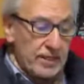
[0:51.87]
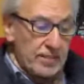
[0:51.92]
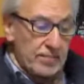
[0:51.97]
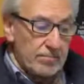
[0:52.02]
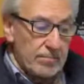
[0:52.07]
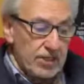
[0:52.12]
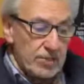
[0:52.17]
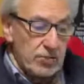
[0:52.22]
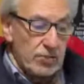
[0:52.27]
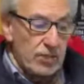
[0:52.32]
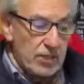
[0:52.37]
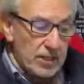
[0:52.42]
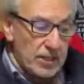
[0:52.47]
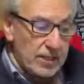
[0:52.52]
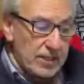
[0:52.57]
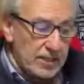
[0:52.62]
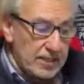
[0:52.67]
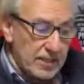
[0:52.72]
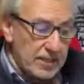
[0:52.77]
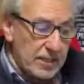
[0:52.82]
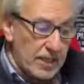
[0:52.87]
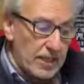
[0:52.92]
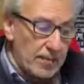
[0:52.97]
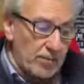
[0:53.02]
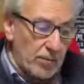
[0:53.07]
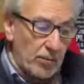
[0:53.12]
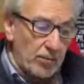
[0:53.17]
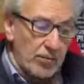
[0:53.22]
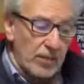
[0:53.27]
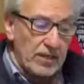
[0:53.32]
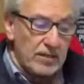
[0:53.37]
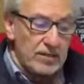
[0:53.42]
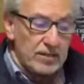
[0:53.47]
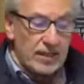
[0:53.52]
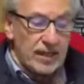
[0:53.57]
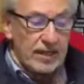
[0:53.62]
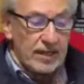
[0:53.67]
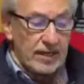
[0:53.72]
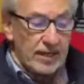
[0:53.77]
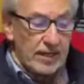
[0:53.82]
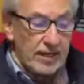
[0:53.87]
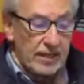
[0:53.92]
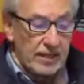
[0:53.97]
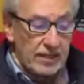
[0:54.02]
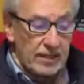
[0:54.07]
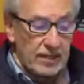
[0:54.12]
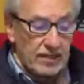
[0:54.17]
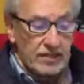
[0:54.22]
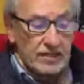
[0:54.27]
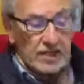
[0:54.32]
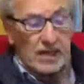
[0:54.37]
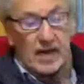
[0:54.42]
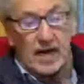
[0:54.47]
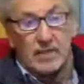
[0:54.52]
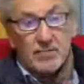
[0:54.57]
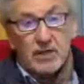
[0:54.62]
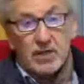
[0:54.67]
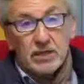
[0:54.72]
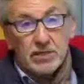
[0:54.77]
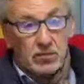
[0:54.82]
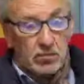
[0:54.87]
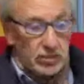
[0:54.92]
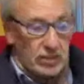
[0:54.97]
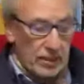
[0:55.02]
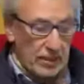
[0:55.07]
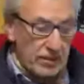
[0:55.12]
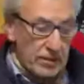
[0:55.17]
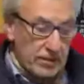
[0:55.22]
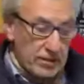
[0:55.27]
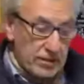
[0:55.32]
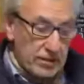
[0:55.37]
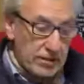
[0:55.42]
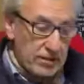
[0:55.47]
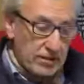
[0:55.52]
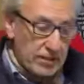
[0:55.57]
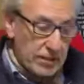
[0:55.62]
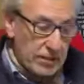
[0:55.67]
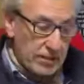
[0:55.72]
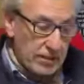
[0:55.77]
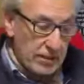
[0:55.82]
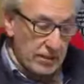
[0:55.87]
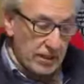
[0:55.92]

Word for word: messo in crisi dalle proprie interne insanabili contraddizioni.